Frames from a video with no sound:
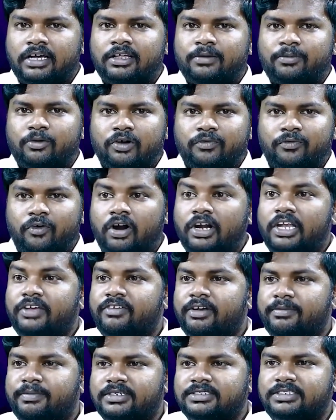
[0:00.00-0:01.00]
దాదాపు ఒక
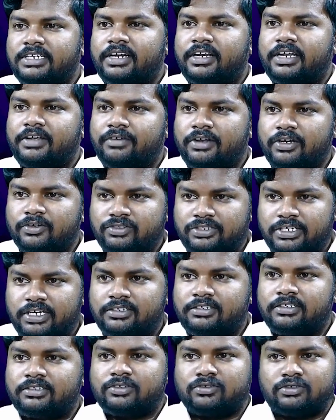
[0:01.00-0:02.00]
ఫార్టీ ఫైవ్ పర్సెంట్ రెవెన్యూ
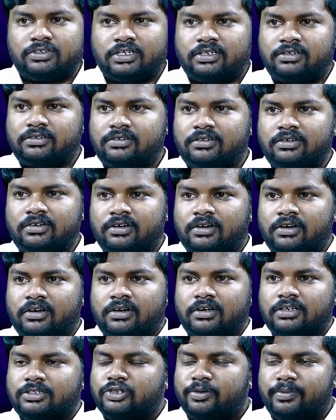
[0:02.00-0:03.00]
షేర్ తీసుకుంటారు
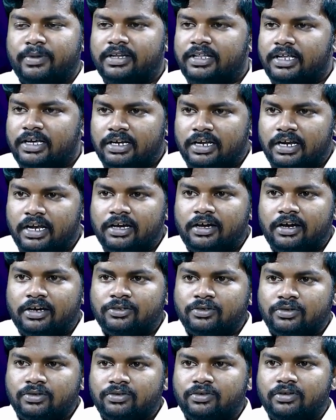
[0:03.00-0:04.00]
hmm. సో మన దగ్గర అలా
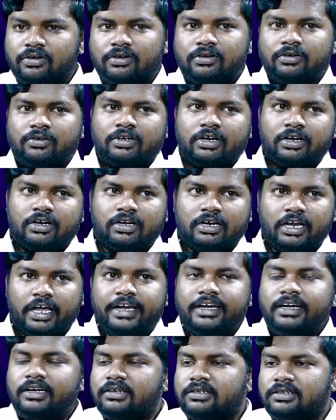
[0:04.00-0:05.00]
కాదు ఒక
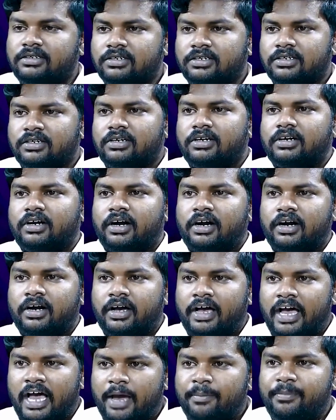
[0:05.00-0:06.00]
క్లయింట్
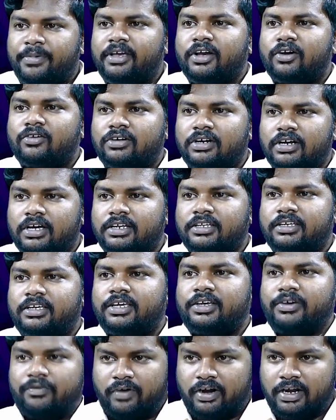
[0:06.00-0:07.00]
హ్యాపీగా
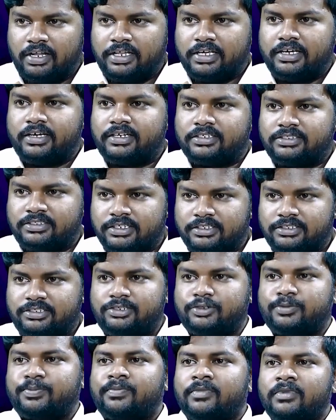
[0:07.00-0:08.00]
ఉండడానికి వాళ్ళ దగ్గర
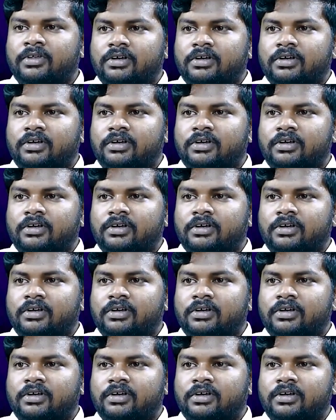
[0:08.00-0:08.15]
జస్ట్